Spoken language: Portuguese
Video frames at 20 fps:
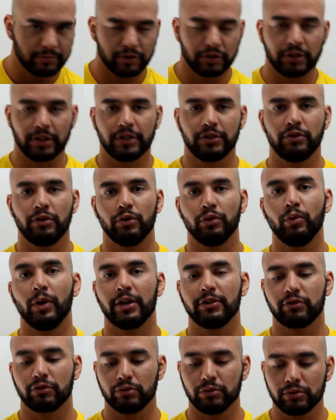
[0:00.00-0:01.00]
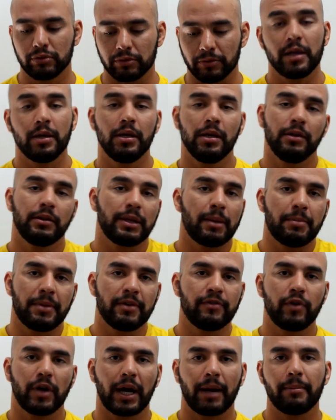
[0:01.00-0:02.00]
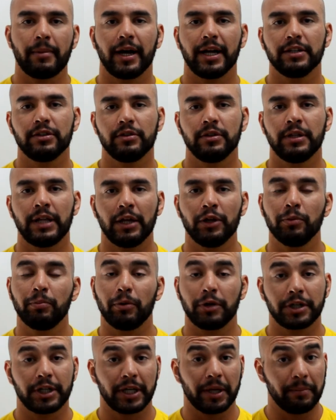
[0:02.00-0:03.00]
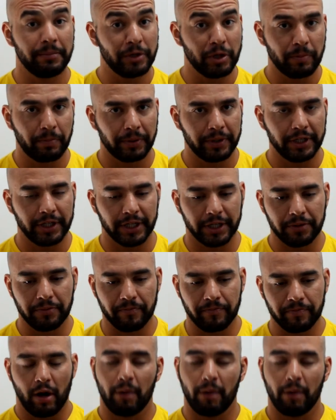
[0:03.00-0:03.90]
de, do, do, assunto e também vou acabar dando um pouquinho a minha opinião.